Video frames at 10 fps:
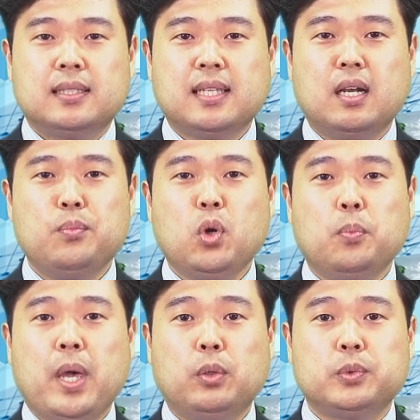산업용
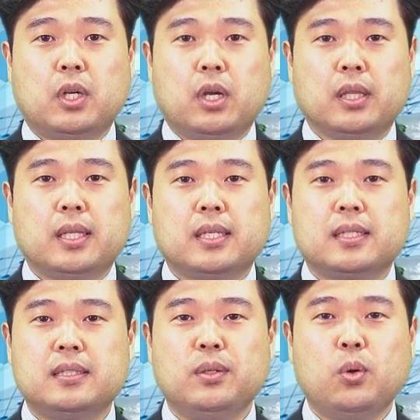백업 전원,
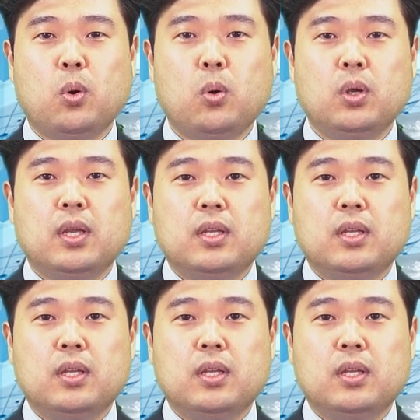그리고